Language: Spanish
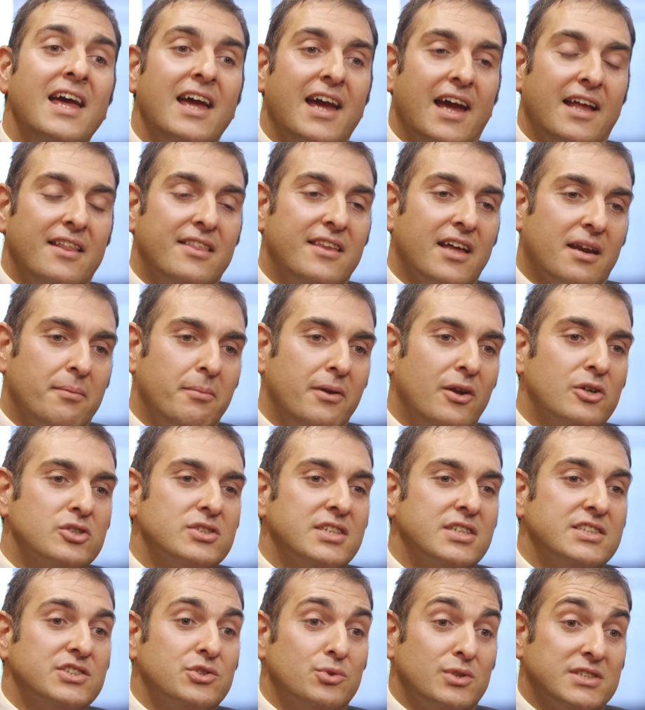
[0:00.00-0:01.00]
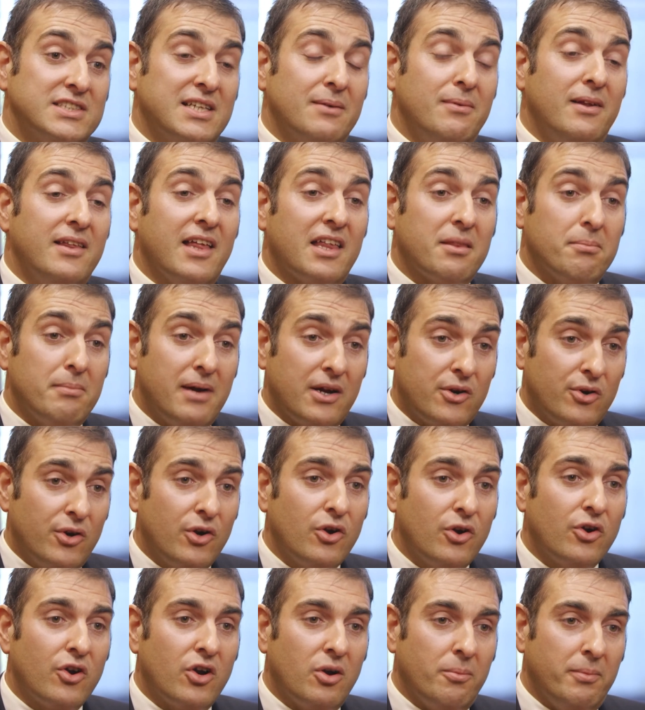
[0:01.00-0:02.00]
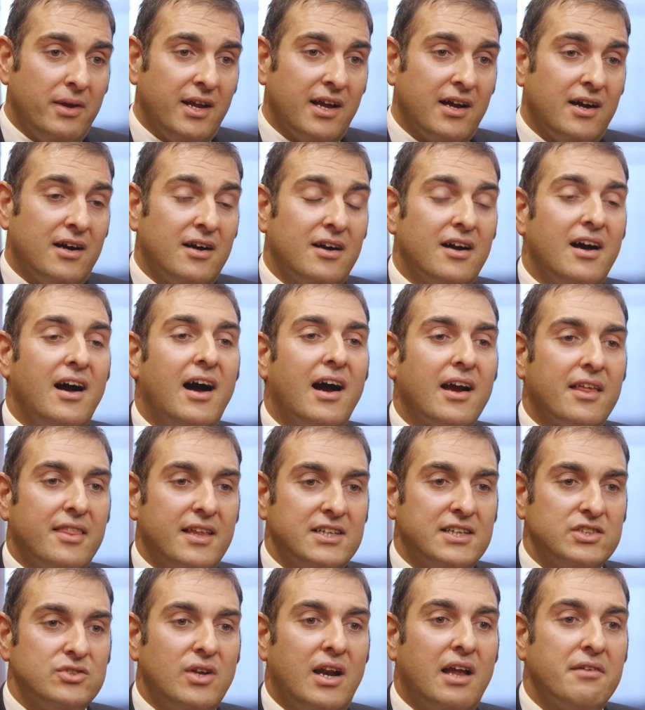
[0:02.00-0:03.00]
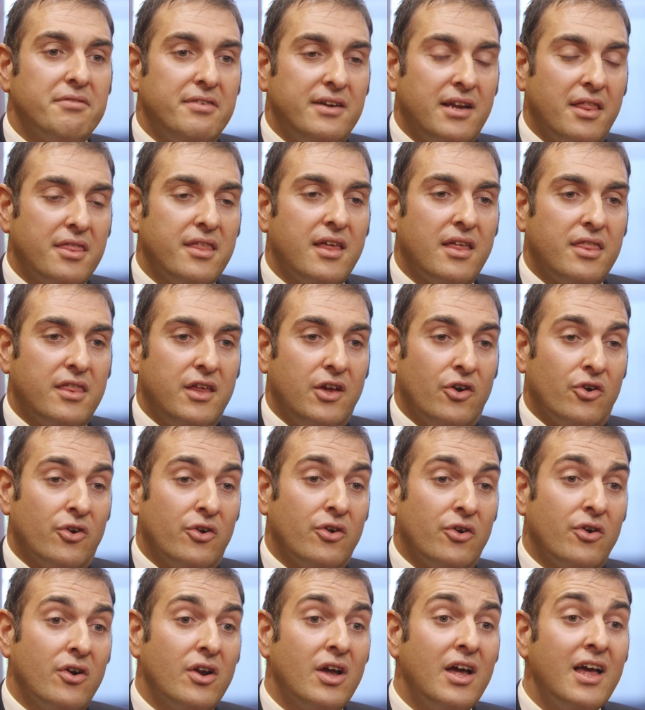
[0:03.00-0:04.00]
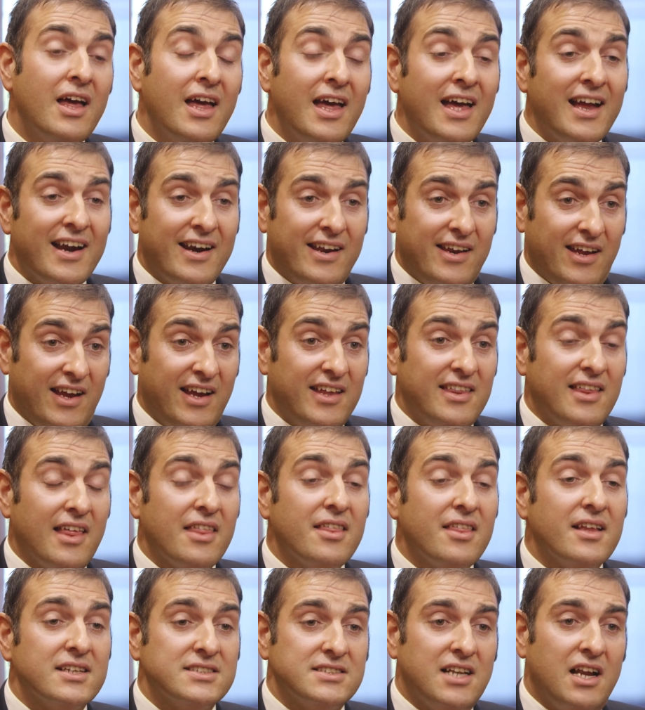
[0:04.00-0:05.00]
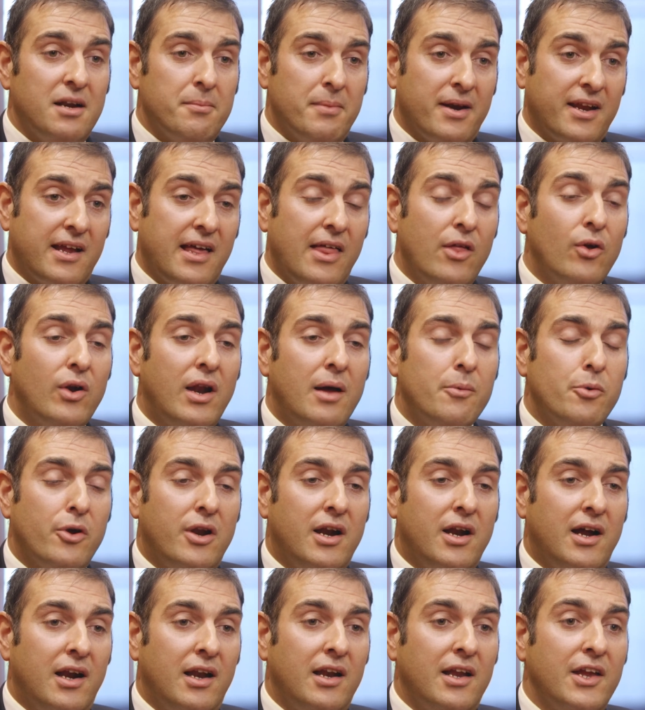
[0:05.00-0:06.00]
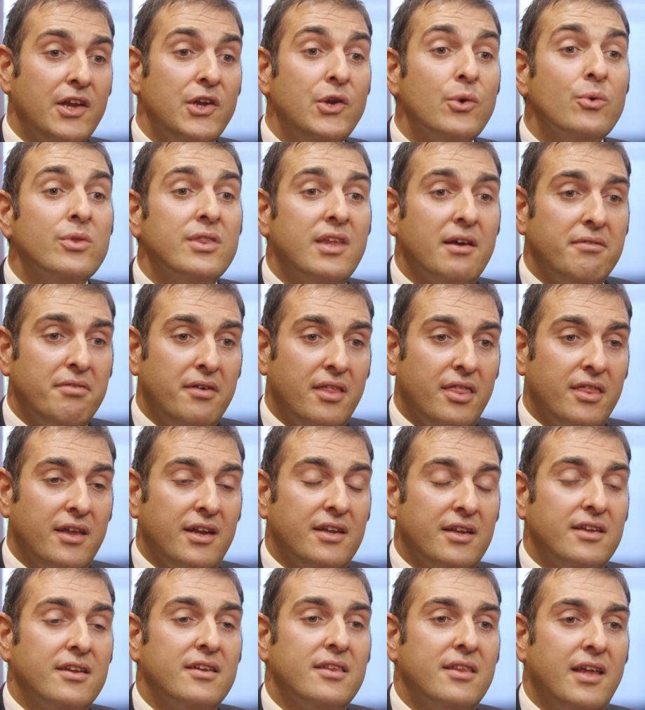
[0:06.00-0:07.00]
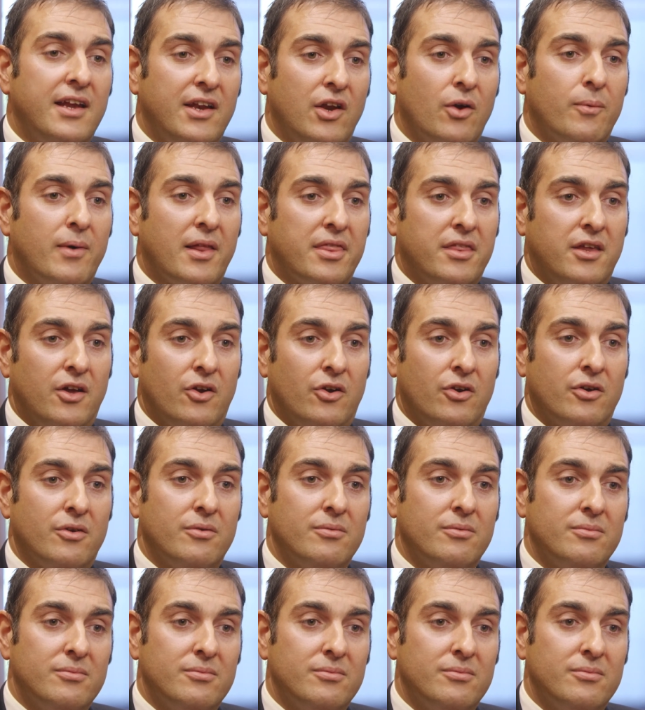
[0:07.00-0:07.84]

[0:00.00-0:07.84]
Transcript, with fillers: en términos de su estabilidad macroeconómica, acceso a la financiación, rigideces en el mercado laboral y un déficit de innovación.